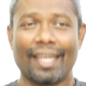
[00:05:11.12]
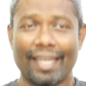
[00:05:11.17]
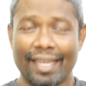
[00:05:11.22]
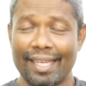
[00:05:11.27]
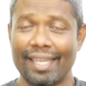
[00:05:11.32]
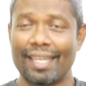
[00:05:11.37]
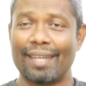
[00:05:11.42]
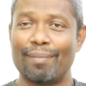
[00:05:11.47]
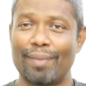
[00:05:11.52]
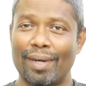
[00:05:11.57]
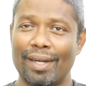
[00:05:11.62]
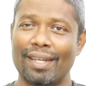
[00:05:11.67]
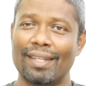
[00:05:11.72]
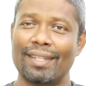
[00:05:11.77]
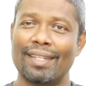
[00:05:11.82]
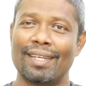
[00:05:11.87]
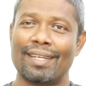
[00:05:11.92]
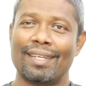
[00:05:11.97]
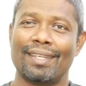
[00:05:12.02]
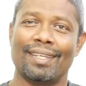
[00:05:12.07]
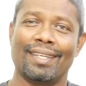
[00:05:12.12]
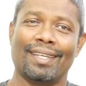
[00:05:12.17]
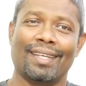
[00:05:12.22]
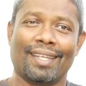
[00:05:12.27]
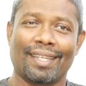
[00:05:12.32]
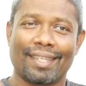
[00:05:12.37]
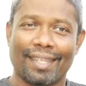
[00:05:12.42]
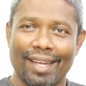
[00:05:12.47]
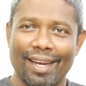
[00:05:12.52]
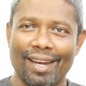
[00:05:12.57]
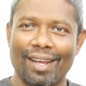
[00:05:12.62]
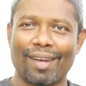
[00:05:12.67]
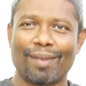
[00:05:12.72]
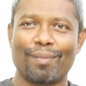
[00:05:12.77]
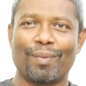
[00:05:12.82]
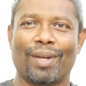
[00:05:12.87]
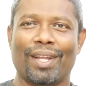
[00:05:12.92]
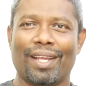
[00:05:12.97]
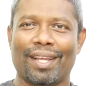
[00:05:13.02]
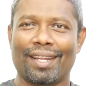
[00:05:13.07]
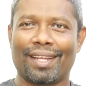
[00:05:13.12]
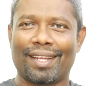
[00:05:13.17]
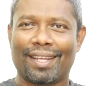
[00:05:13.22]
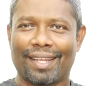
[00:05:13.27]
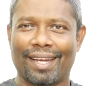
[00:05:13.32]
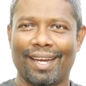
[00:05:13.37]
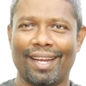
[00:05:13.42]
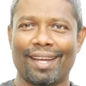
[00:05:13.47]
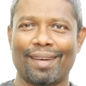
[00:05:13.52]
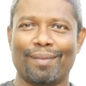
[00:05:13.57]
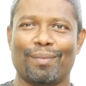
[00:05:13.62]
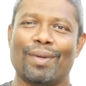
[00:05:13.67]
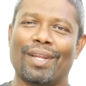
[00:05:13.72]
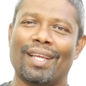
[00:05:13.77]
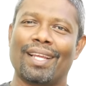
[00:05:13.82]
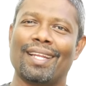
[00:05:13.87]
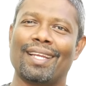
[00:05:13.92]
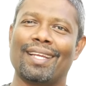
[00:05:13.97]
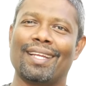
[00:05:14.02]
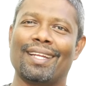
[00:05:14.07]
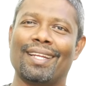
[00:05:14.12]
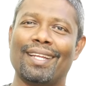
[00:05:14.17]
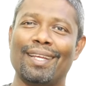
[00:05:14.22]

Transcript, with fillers: இங்கே மட்டும்தான் எல்லாரும் முன்னேறு எல்லாரும் முன்னேறு